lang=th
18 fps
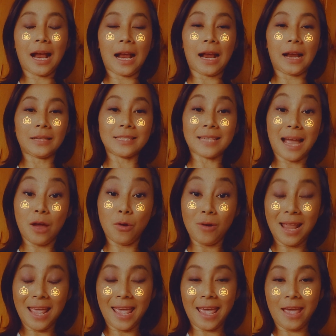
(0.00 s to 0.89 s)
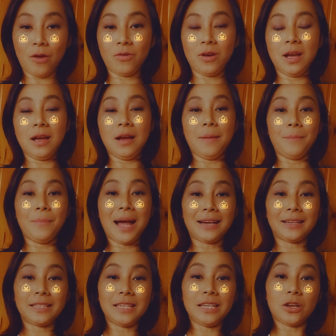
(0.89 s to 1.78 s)
เช่าแล้ว บาง
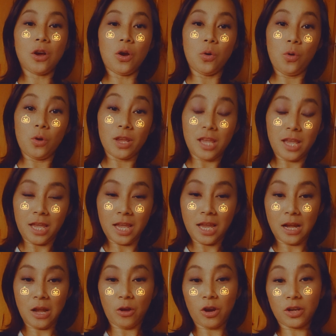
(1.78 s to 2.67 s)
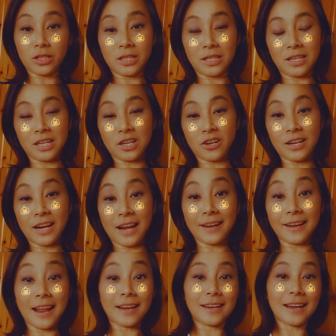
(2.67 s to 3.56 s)
ที่ก็โอเค แล้วก็ทีนี้ก็นัด
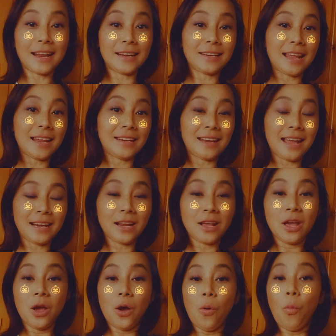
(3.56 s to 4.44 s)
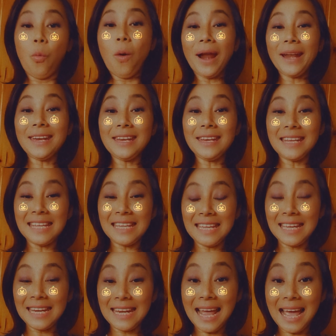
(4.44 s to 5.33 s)
นัดนัดนัดนัดวันนี้
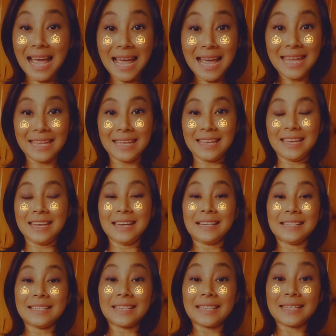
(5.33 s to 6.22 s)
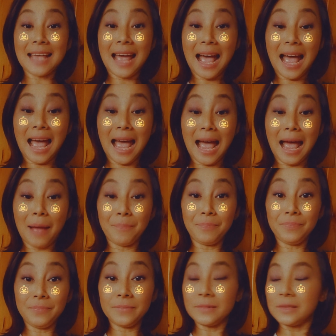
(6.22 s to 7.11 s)
ได้สาม
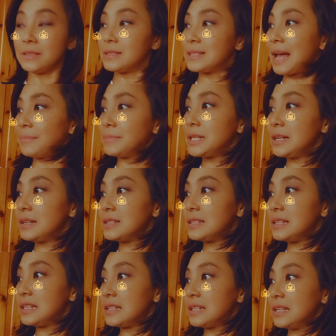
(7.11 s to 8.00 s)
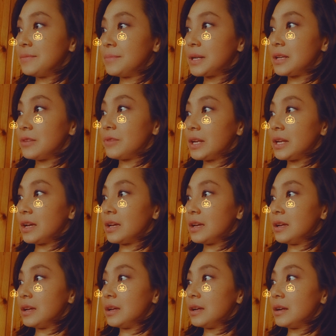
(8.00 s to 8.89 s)
สามที่หรือสี่ที่มาลิวันเนี้ย
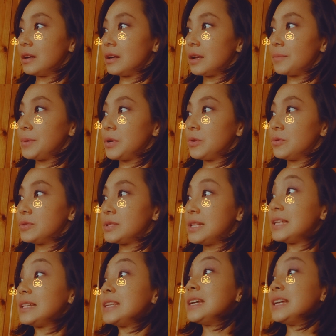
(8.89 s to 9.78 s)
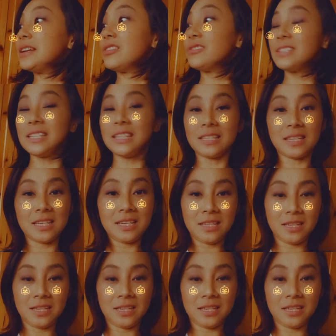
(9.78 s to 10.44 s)
เราไปดูสี่ที่เนาะสี่ที่